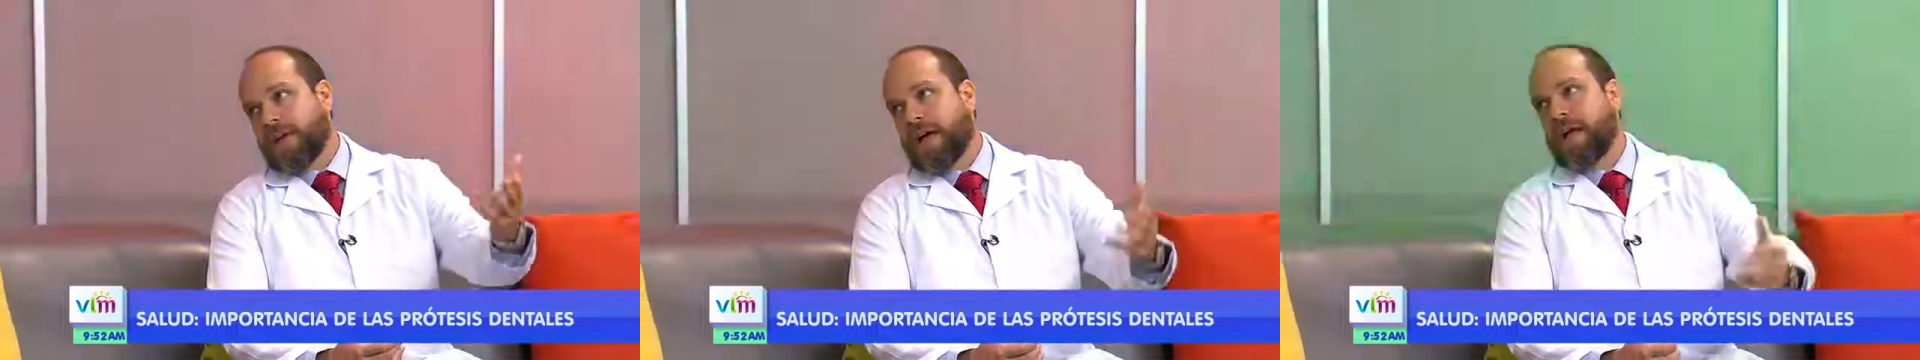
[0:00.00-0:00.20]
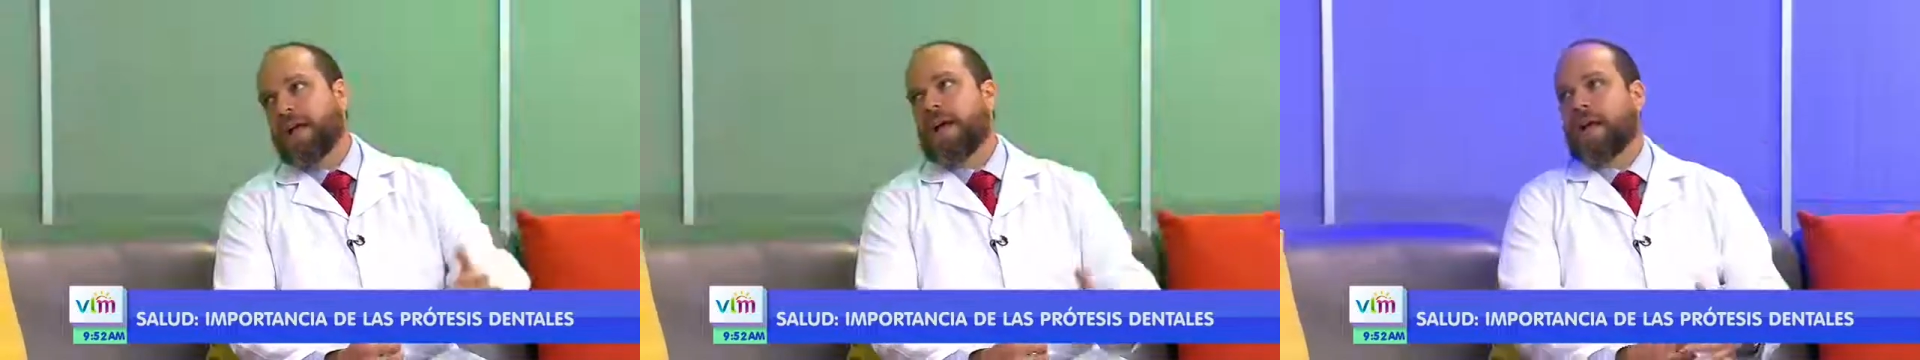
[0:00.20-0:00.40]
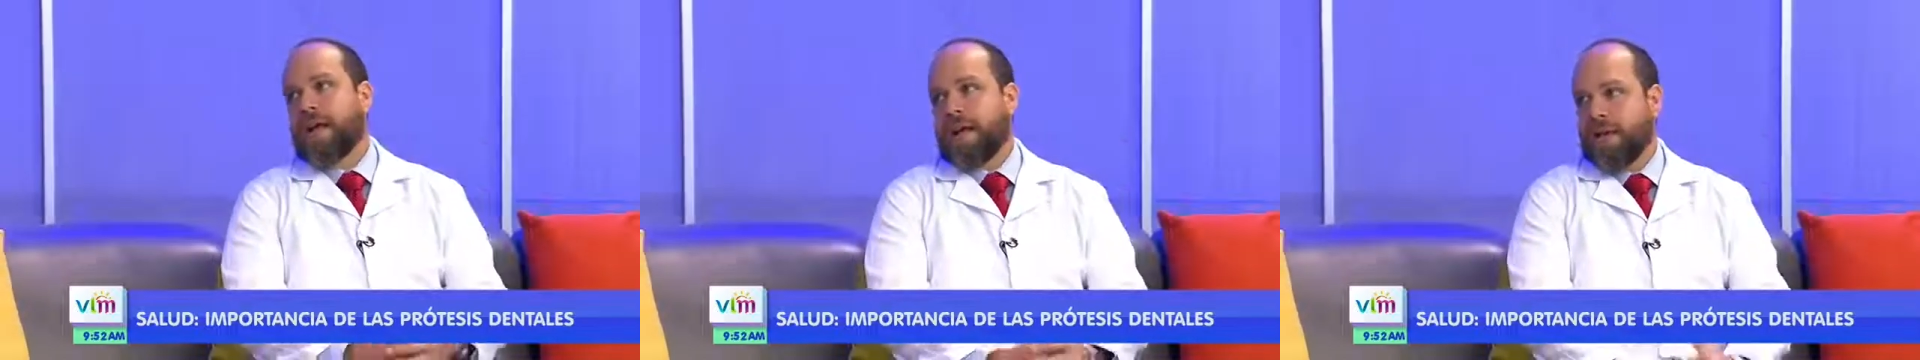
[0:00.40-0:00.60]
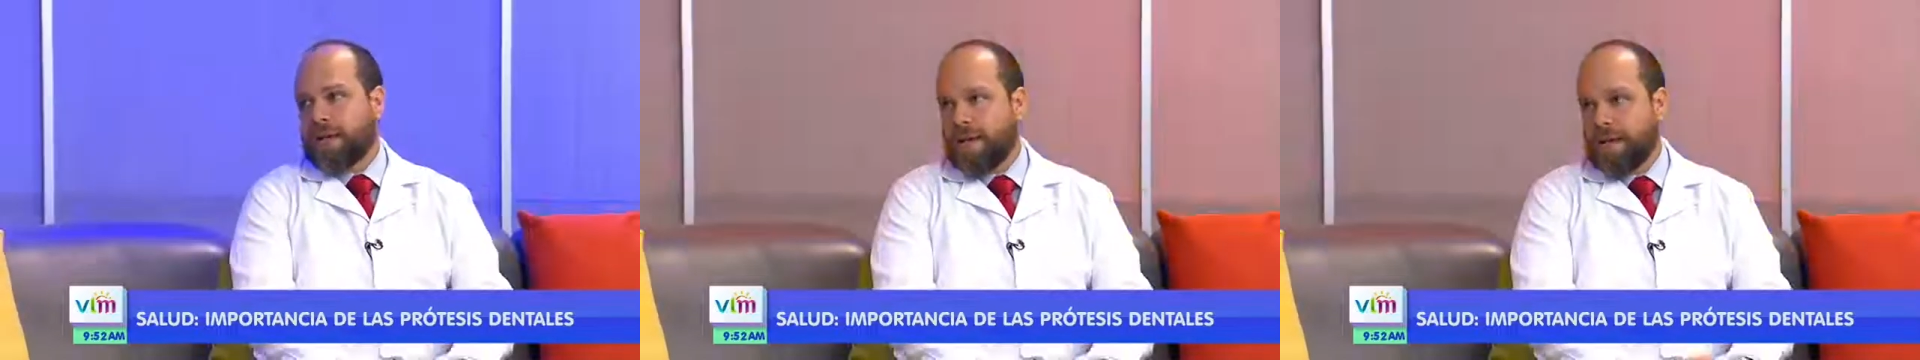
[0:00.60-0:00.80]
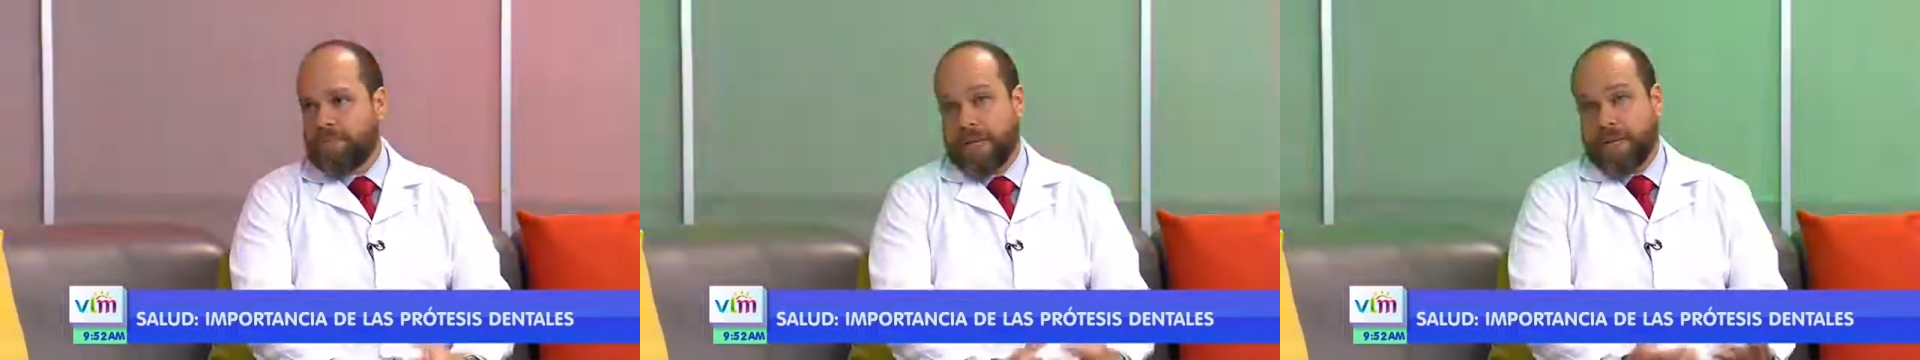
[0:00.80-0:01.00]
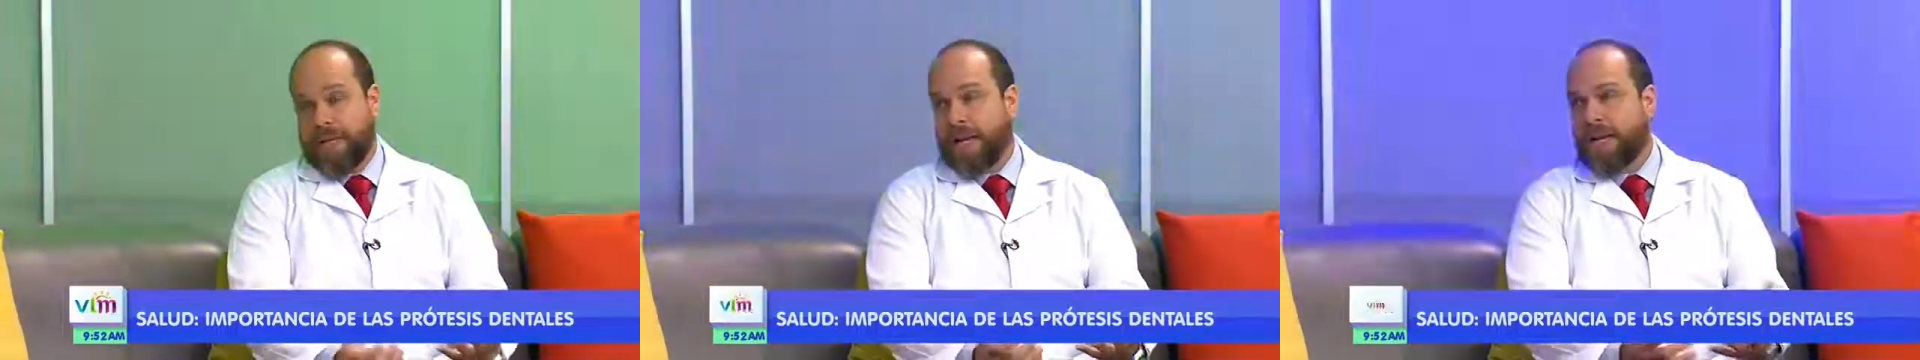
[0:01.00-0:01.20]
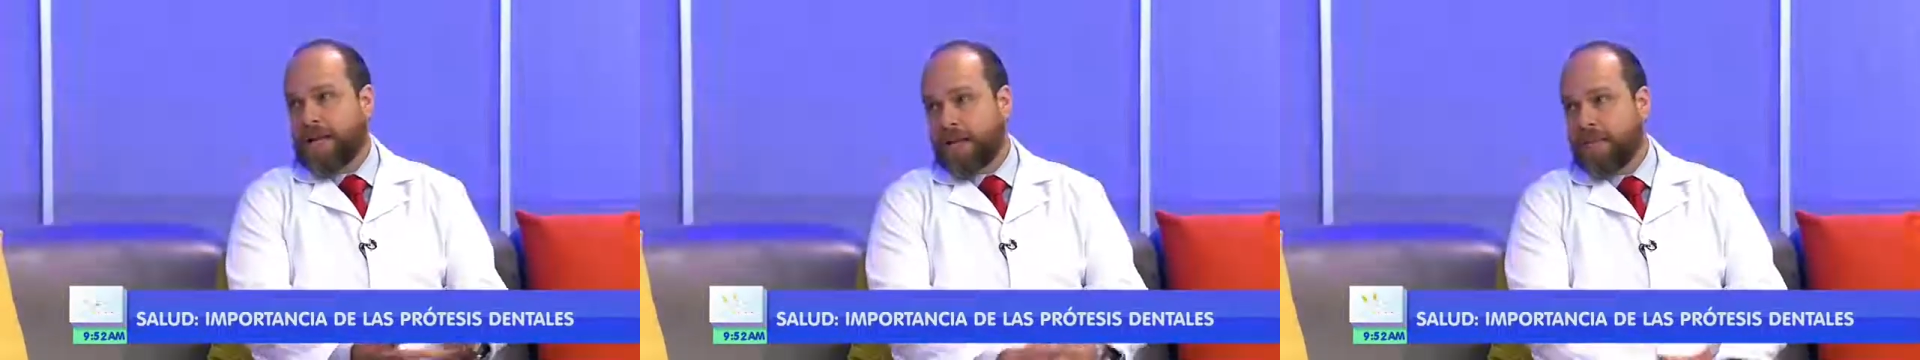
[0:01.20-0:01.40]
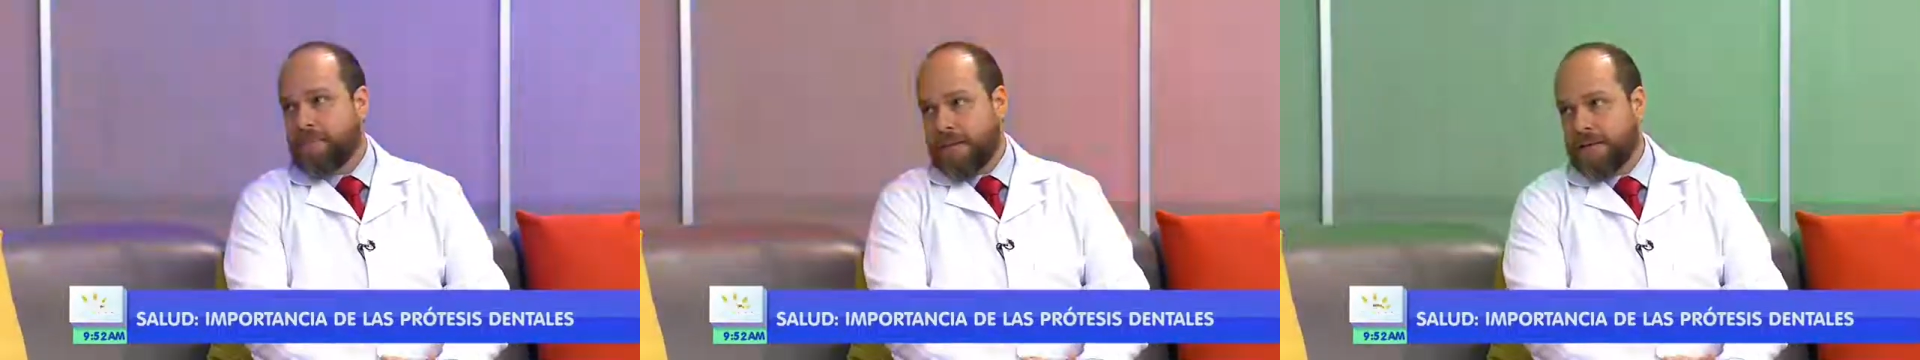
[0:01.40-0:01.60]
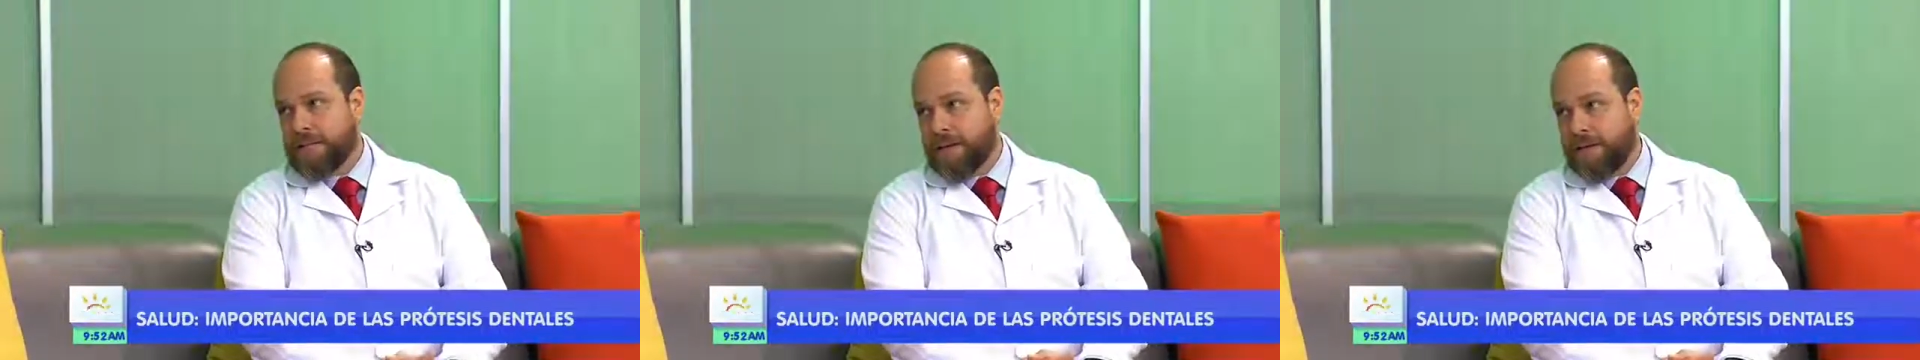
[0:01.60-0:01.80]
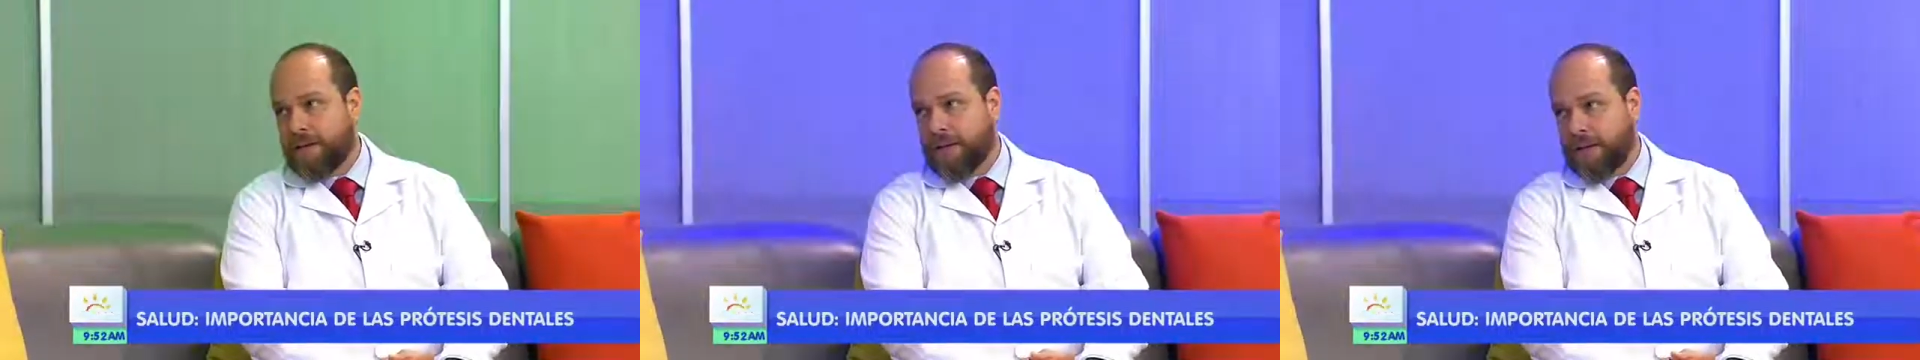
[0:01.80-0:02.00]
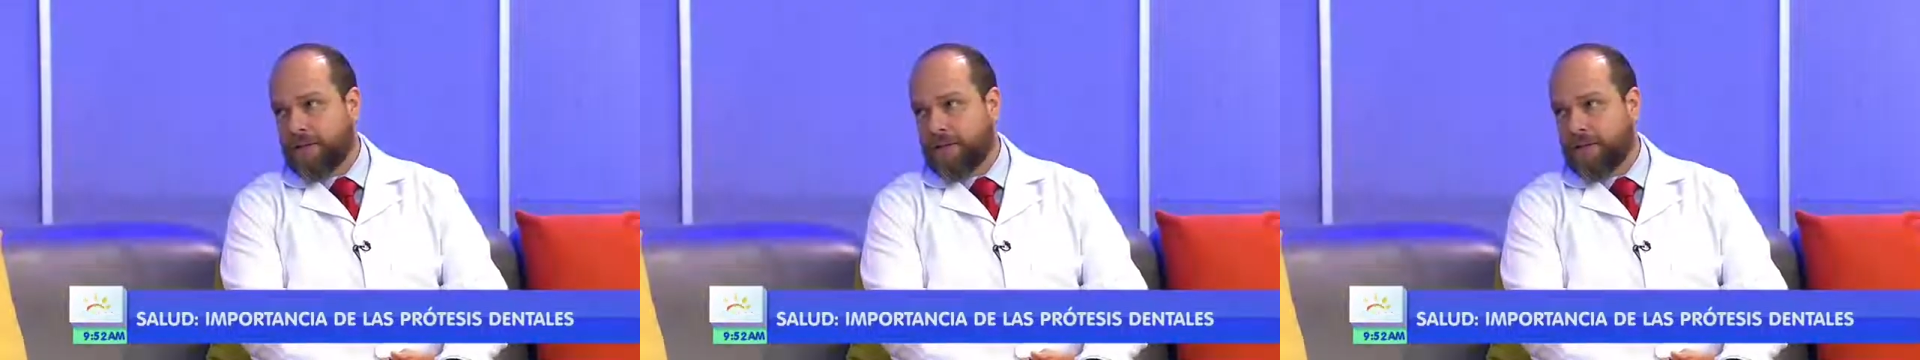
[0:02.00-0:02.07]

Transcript: al, perder la, pieza, al